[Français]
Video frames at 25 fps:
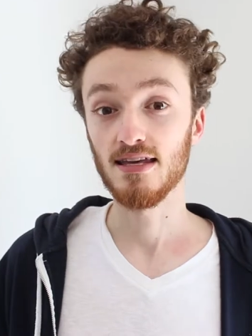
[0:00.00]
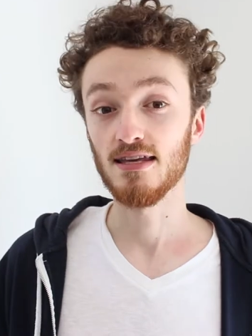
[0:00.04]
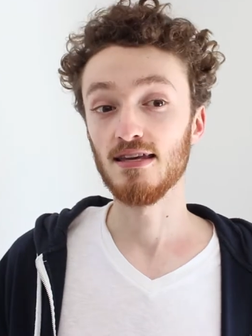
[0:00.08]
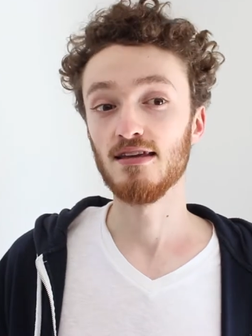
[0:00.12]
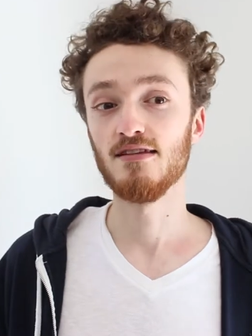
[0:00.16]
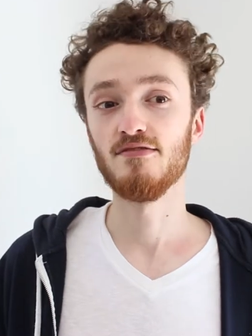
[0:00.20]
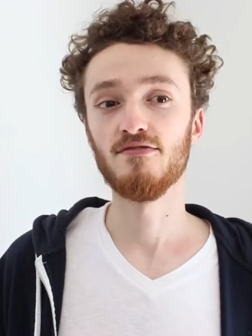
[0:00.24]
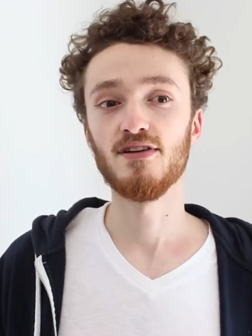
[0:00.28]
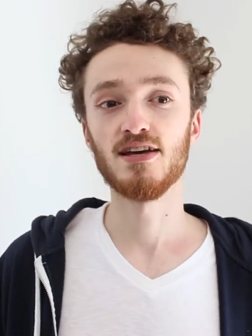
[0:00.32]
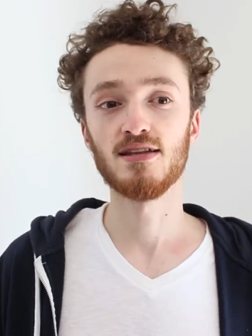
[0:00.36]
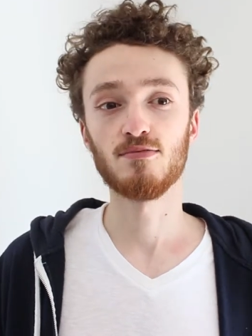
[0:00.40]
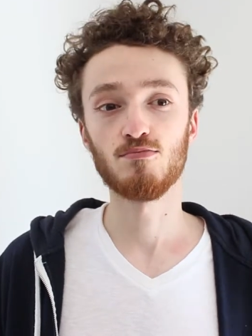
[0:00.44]

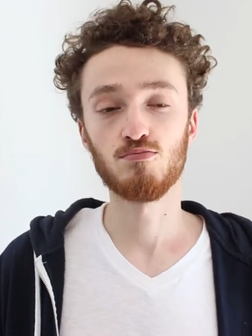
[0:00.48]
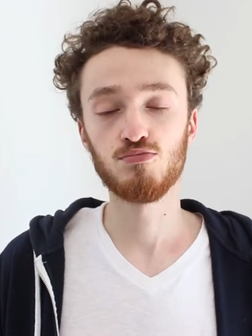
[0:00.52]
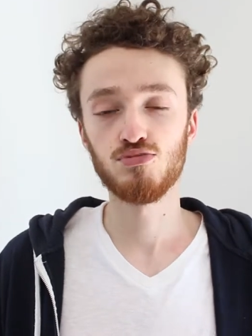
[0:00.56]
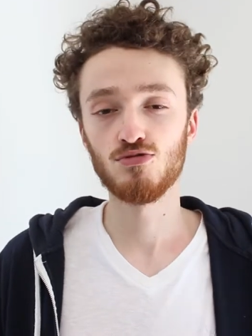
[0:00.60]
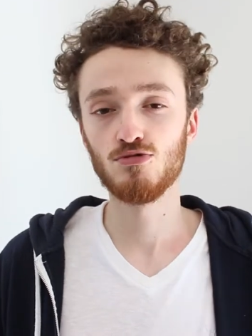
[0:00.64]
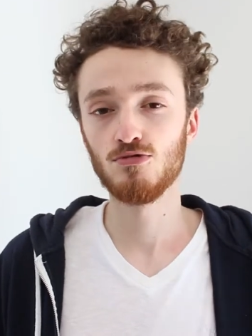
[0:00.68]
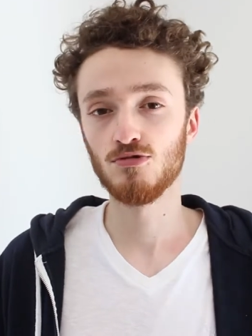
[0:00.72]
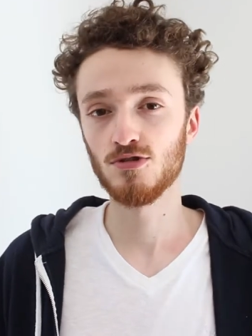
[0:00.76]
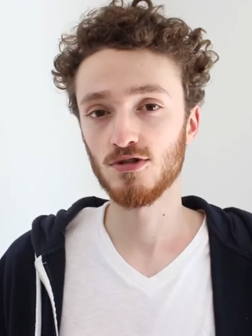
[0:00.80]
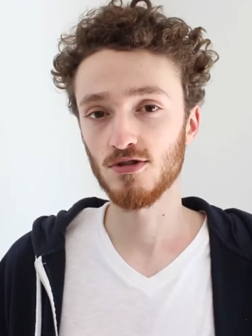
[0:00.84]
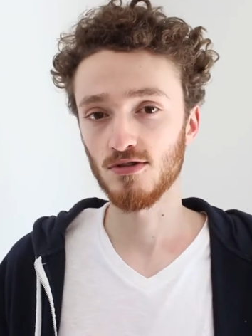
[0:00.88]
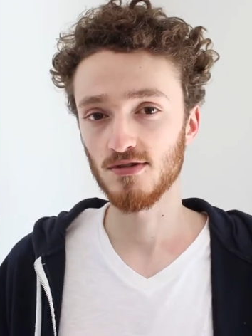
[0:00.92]
il va être
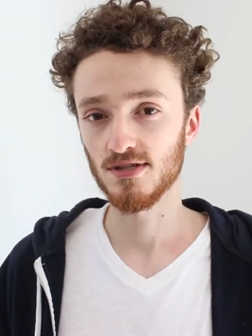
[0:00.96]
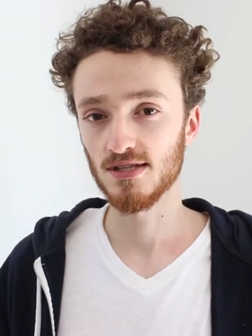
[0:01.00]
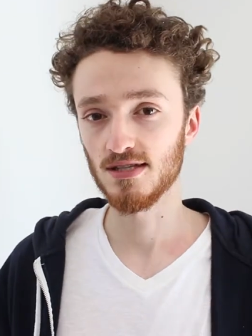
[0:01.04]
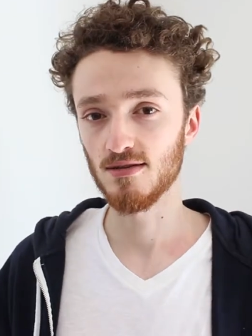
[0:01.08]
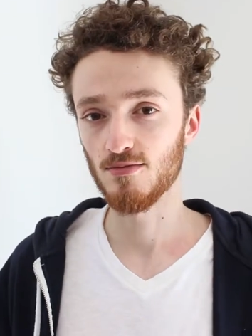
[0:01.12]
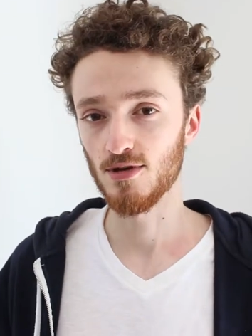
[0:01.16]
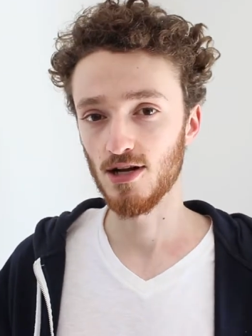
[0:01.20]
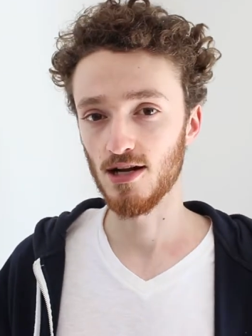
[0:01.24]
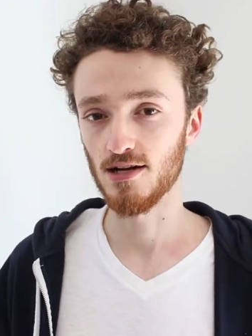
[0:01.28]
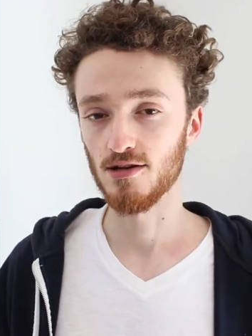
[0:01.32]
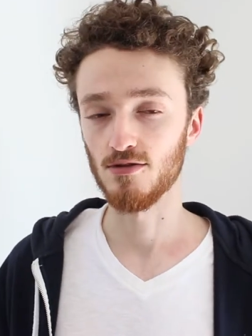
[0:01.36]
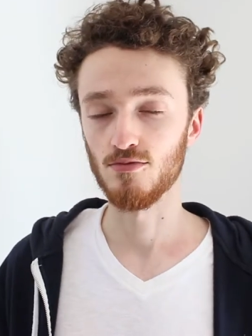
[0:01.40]
plus
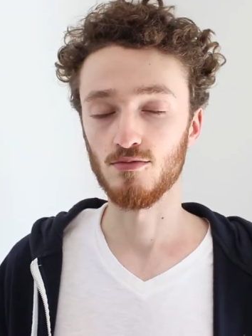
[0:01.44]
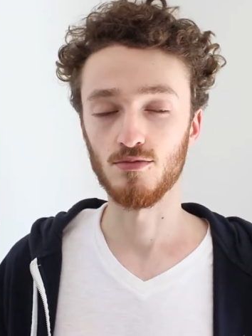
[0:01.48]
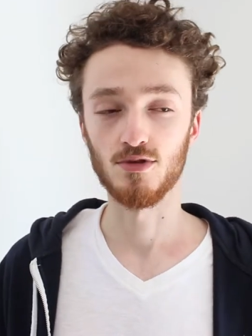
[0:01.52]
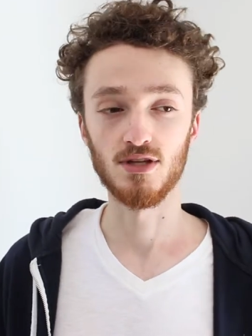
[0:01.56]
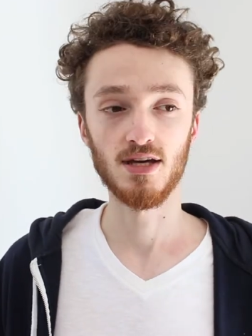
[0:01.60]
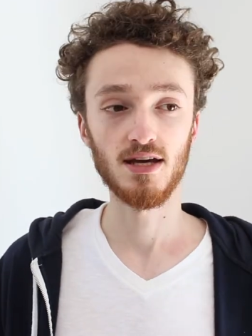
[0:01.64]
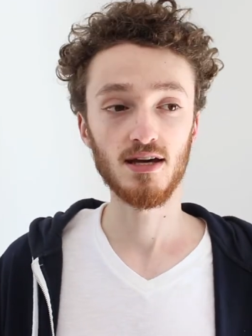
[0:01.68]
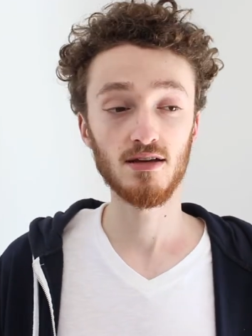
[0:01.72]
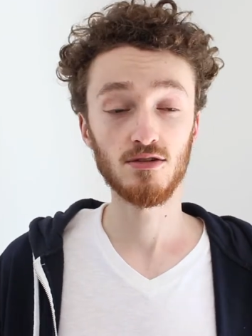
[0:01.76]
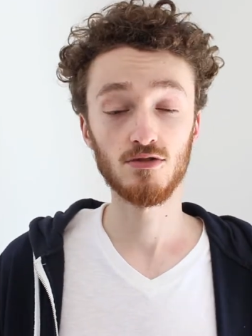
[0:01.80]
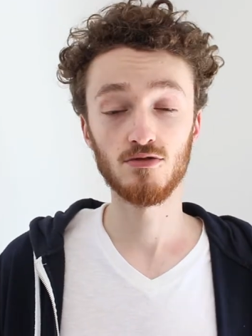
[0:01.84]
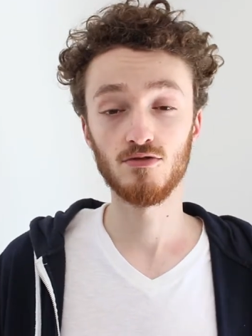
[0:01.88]
sensible à la
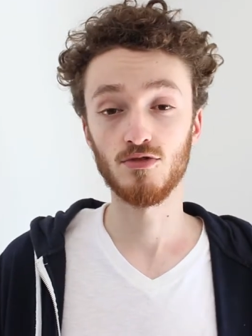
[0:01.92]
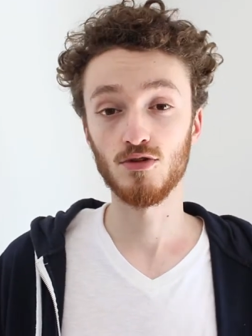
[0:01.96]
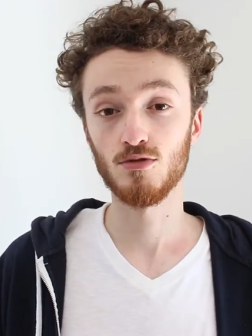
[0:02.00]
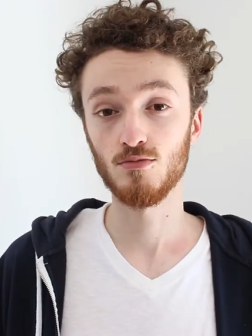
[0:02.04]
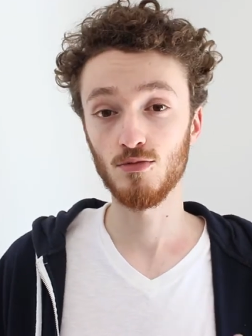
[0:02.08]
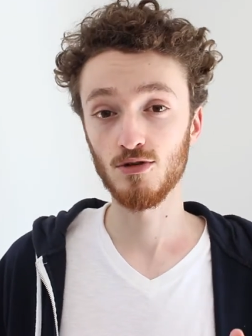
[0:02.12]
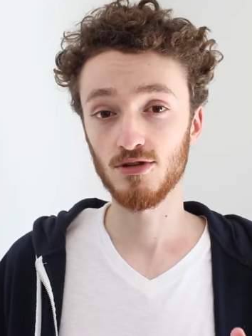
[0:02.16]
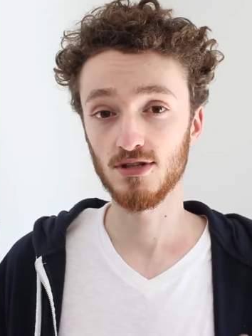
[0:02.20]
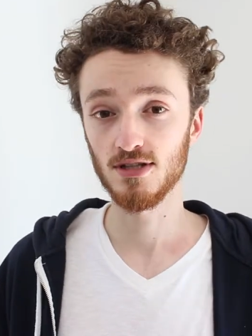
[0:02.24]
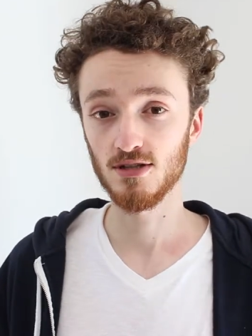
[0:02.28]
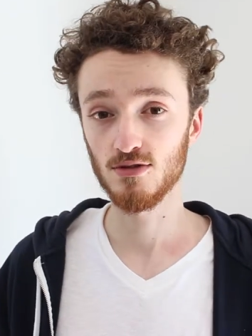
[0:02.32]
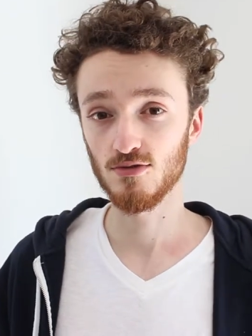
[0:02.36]
lumière, tu vas
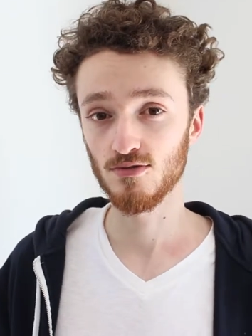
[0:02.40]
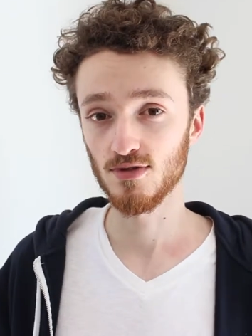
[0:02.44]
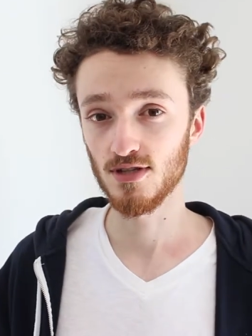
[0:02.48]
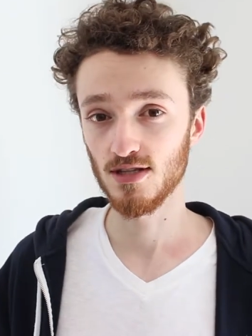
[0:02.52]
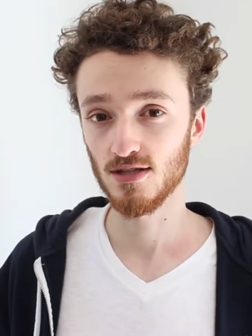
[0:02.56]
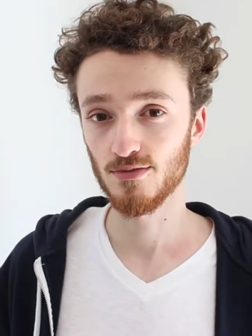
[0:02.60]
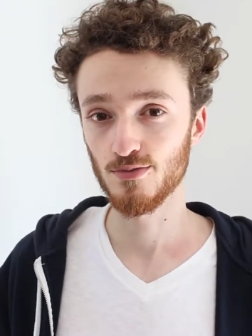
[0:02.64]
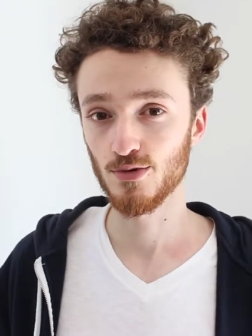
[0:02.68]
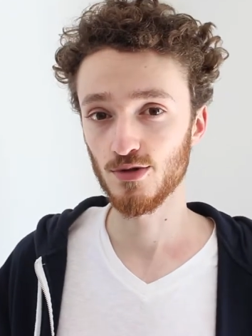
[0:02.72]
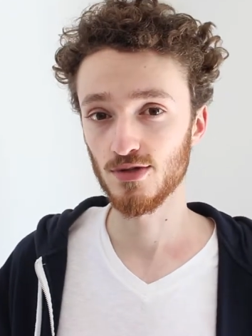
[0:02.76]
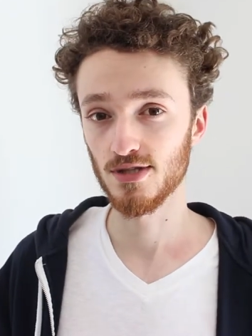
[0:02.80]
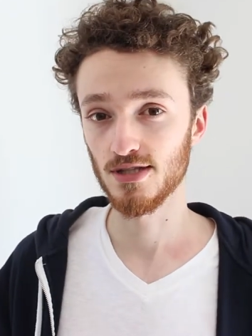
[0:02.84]
augmenter ton
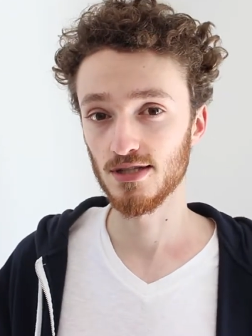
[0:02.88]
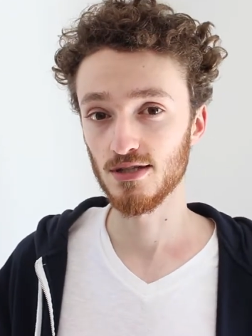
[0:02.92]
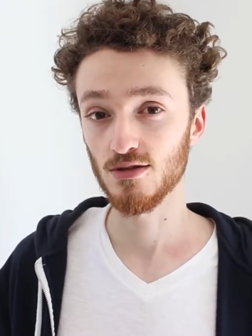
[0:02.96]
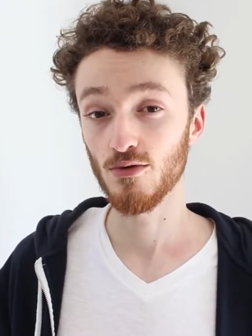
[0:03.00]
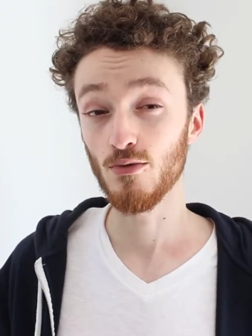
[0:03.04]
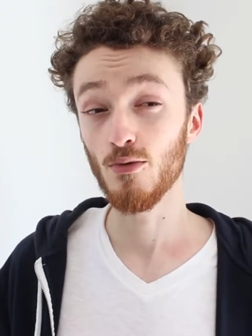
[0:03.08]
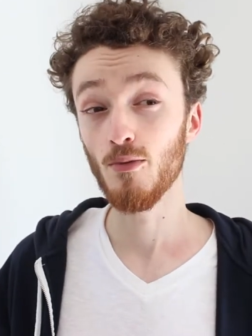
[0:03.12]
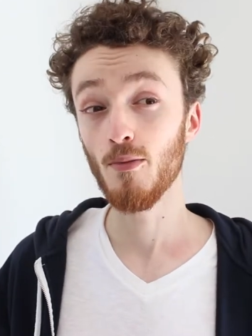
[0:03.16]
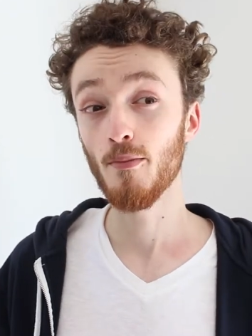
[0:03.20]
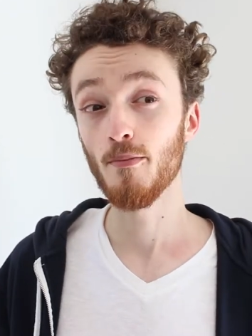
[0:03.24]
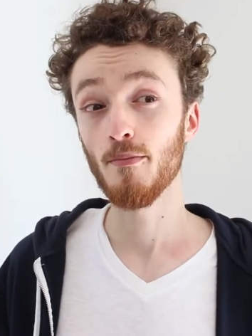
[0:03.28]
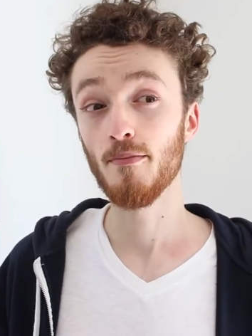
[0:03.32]

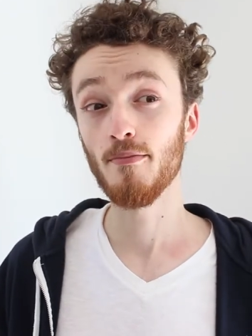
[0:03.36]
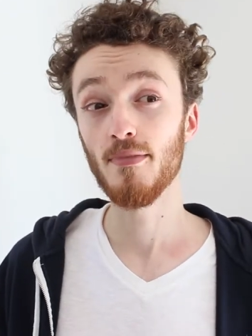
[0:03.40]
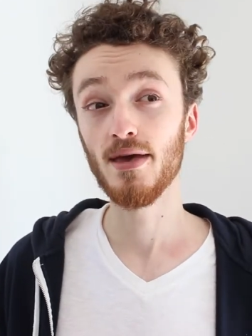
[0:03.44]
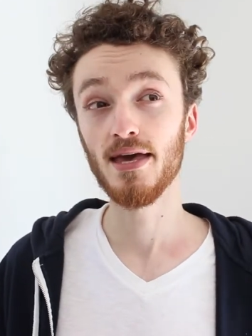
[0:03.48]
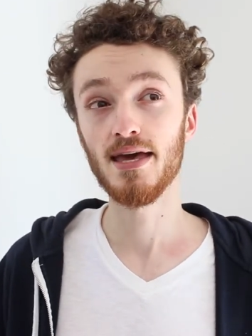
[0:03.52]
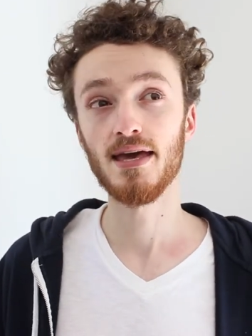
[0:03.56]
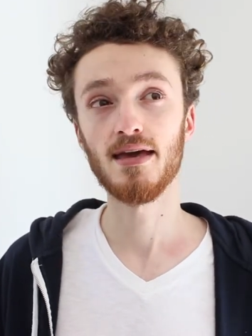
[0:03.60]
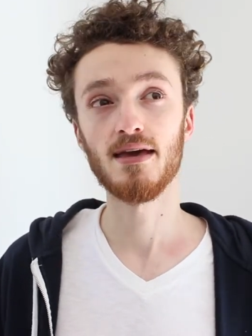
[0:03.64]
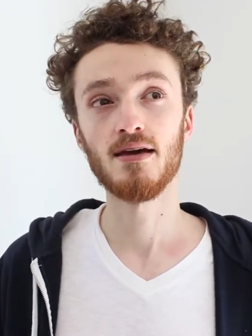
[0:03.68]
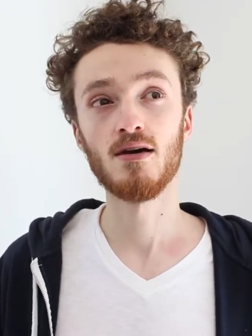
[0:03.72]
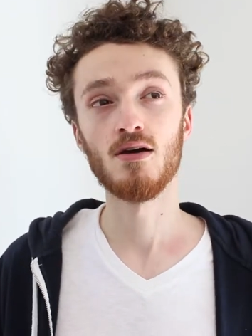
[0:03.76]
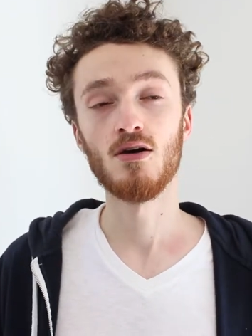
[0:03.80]
exposition,
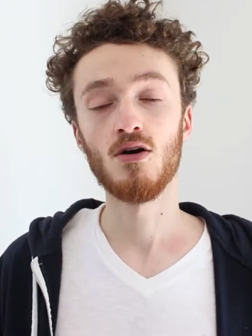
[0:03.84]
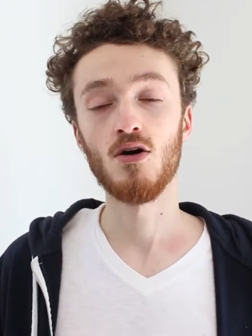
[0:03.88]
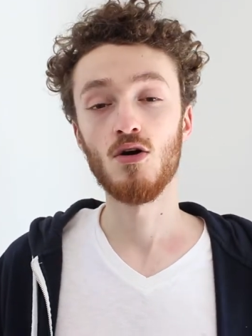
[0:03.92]
mais